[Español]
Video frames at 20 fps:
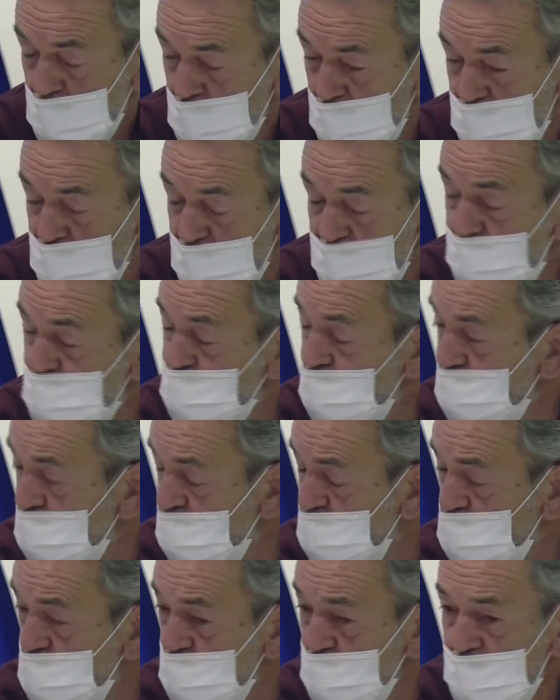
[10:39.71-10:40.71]
tenemos en
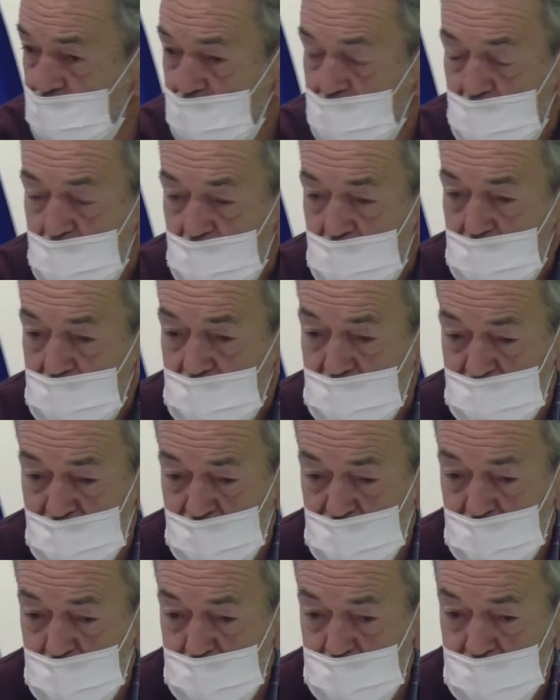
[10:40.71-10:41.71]
Bretún y está
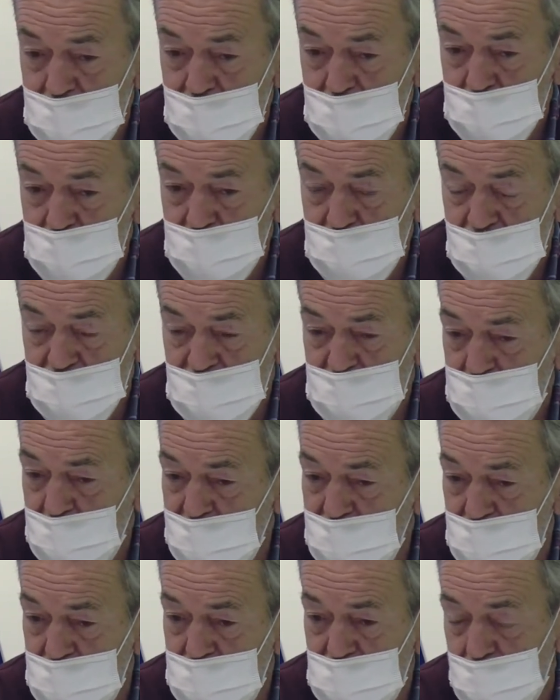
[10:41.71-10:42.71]
sobre, unas,
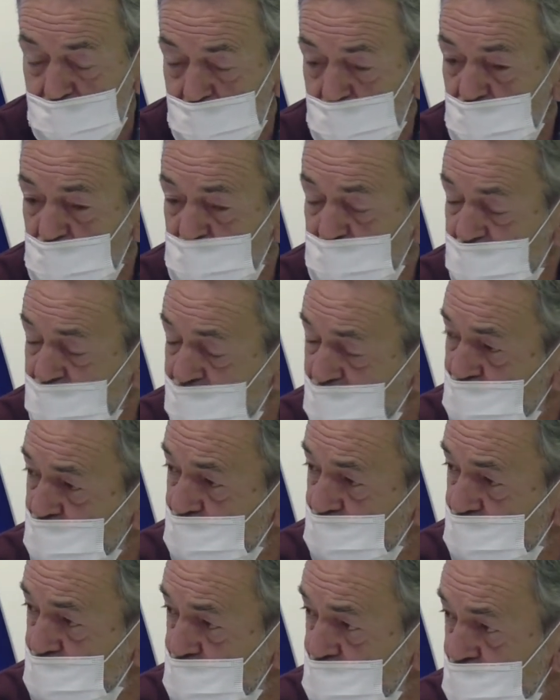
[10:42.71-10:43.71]
sobre unos
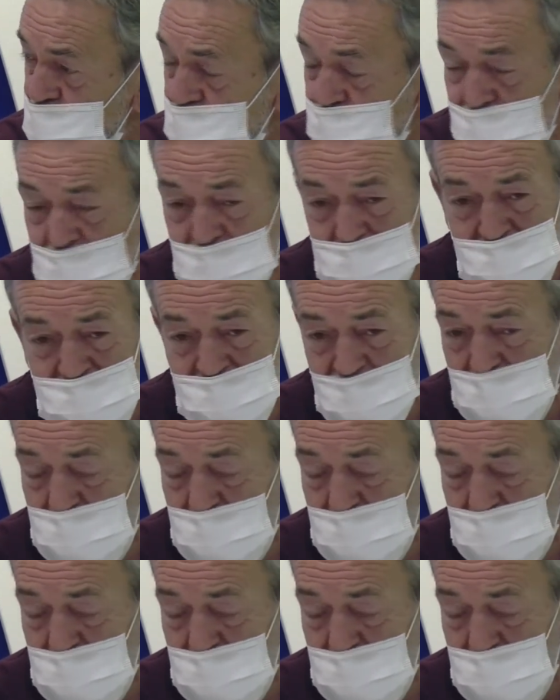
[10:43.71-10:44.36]
peñascos y unas vistas